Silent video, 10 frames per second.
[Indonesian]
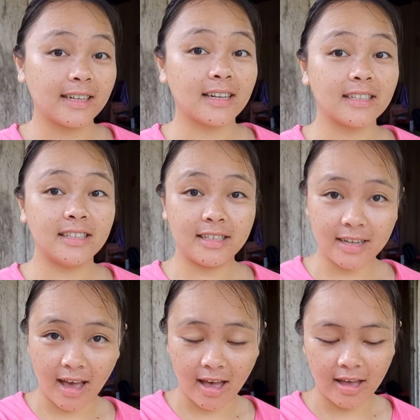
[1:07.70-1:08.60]

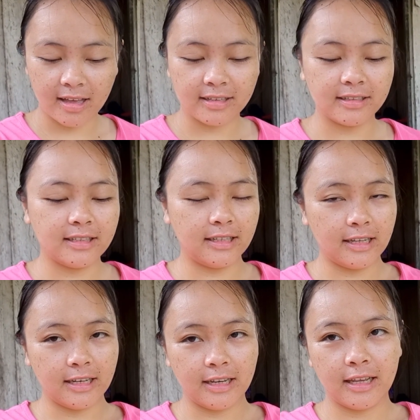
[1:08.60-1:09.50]
kerja di
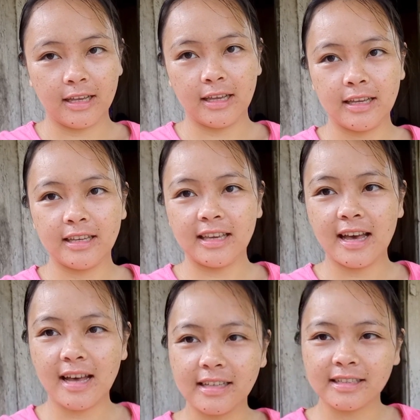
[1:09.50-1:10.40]
sini
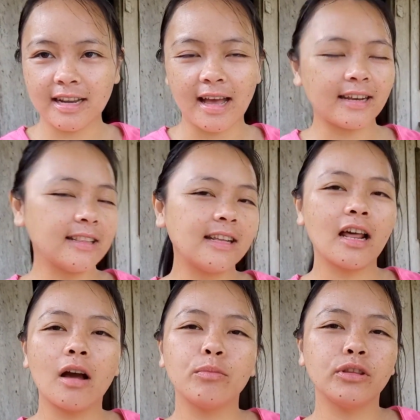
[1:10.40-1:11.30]
ya nah
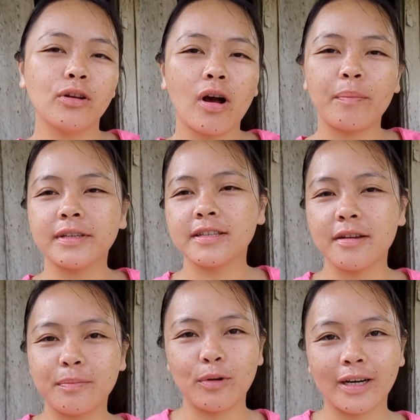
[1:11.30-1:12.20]
nantilah kamu tengok apa
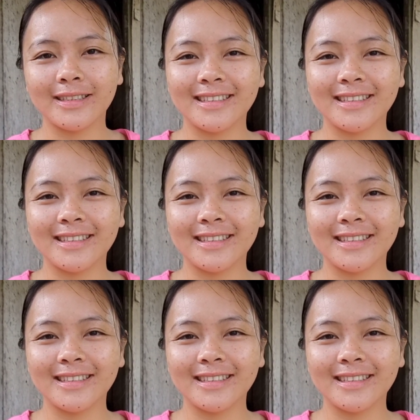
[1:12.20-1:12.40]
saya buat